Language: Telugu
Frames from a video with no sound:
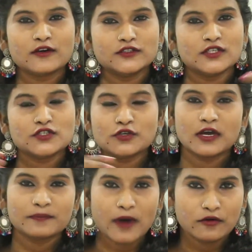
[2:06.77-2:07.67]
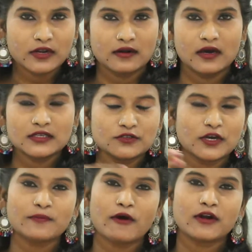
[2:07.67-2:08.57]
కొంచెం షుగర్ పౌడర్
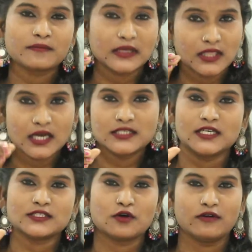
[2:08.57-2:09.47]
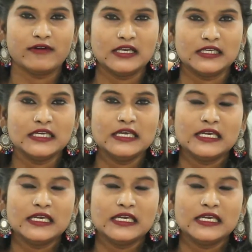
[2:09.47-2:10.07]
షుగర్ పౌడర్ మెత్తగా చేసుకోవాలి